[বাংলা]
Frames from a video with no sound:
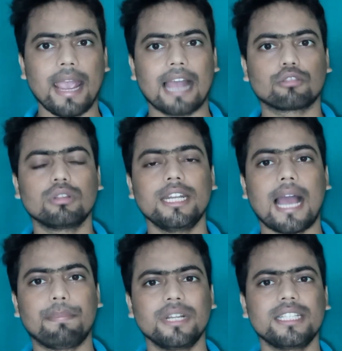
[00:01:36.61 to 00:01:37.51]
এতদিন
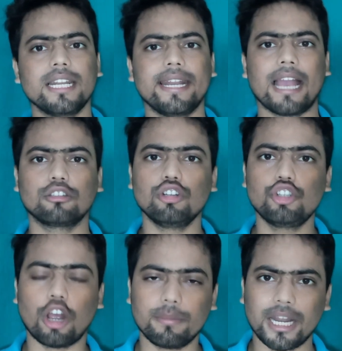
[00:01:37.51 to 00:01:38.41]
আপনি ছিলেন একজন
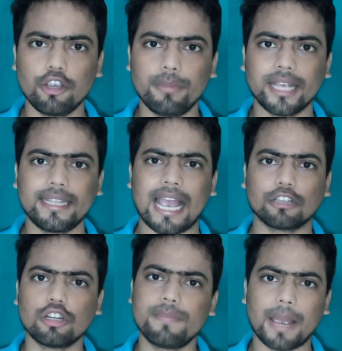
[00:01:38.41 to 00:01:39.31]
সম্মানীয় ব্যক্তি
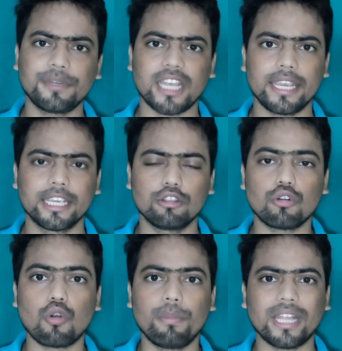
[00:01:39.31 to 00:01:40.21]
একজন ব্যবসায়ী কিন্তু
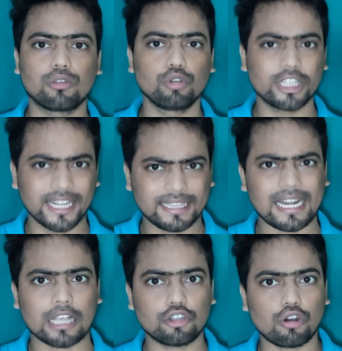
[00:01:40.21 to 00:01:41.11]
রোমের
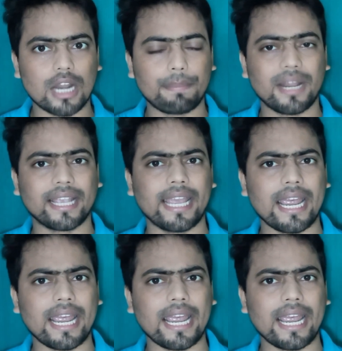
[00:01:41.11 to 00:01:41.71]
দুষ্কৃতীরা যখন আপনাকে